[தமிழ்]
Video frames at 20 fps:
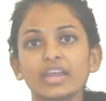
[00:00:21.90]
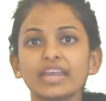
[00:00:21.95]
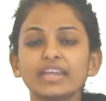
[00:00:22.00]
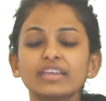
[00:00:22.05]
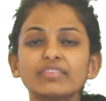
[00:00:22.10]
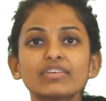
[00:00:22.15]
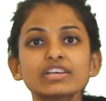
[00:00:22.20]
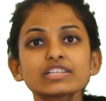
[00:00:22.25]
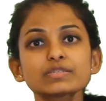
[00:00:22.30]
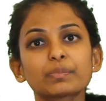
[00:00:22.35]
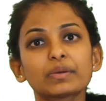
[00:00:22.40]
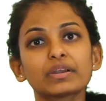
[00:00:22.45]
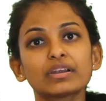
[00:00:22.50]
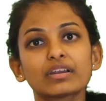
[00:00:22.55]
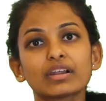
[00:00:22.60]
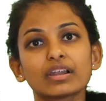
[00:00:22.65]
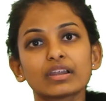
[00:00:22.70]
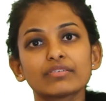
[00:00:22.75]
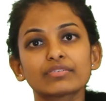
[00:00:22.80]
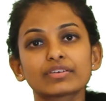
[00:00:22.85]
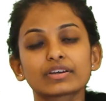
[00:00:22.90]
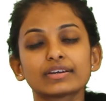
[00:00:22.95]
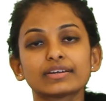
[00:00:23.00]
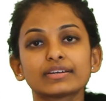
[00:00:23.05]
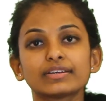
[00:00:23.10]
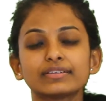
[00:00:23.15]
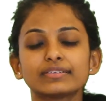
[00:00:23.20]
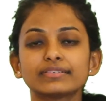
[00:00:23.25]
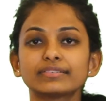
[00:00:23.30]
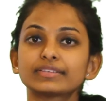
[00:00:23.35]
இன்வெஸ்ட் பண்ணுற அளவுக்கு
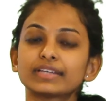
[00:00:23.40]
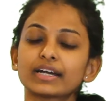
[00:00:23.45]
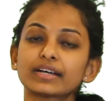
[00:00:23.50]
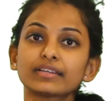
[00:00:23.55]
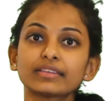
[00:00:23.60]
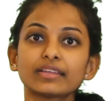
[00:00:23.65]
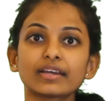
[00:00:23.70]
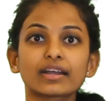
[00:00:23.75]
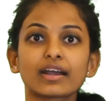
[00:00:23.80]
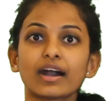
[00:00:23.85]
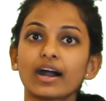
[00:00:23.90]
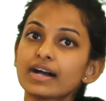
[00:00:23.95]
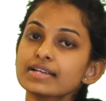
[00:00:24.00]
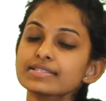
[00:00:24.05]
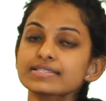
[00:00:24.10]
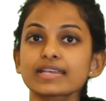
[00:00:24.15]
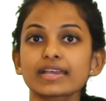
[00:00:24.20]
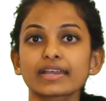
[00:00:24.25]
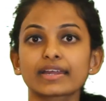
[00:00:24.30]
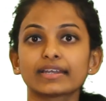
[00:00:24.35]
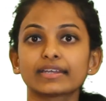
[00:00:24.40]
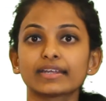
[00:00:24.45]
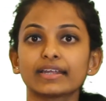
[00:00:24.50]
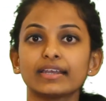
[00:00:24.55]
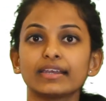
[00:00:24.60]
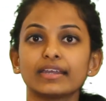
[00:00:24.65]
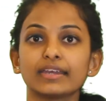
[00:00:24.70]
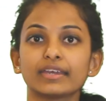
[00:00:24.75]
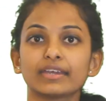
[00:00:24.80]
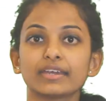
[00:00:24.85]
தகுந்த காசு என்கிட்ட
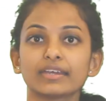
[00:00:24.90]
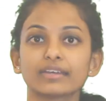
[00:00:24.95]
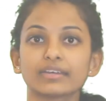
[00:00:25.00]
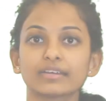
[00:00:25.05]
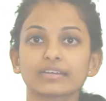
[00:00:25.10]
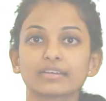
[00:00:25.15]
இல்லையே